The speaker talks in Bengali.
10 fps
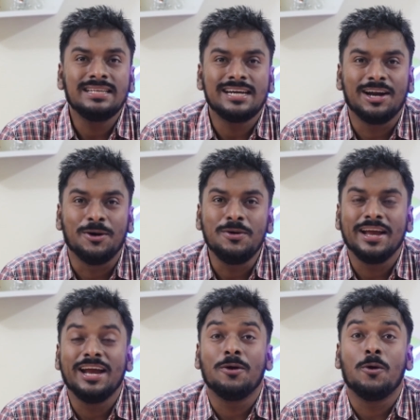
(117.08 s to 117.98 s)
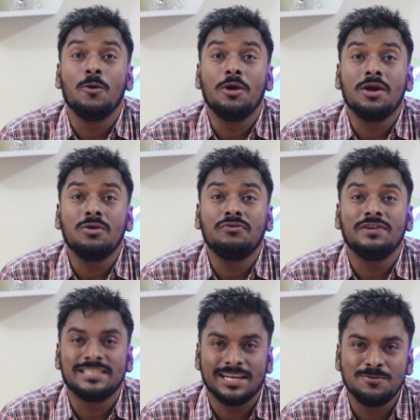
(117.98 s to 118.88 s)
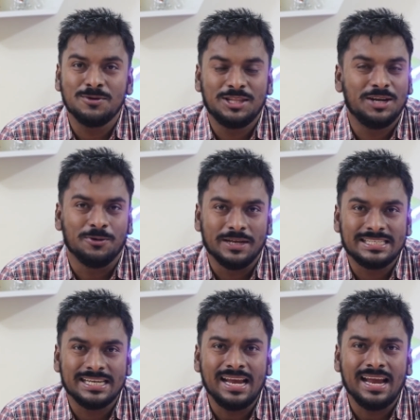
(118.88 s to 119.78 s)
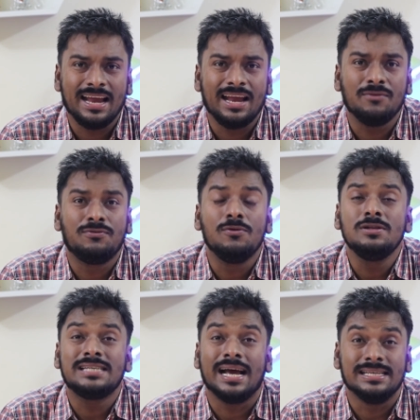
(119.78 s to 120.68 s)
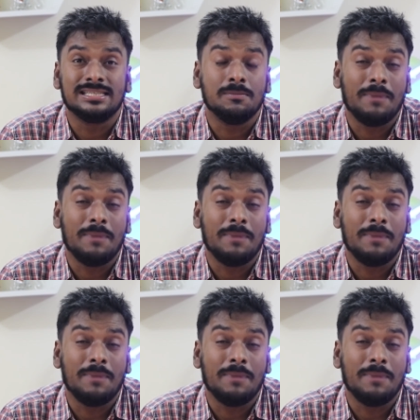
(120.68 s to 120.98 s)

এছাড়াও এর অন্যান্য ফিচারের মধ্যে রয়েছে এর ফুল সাইজ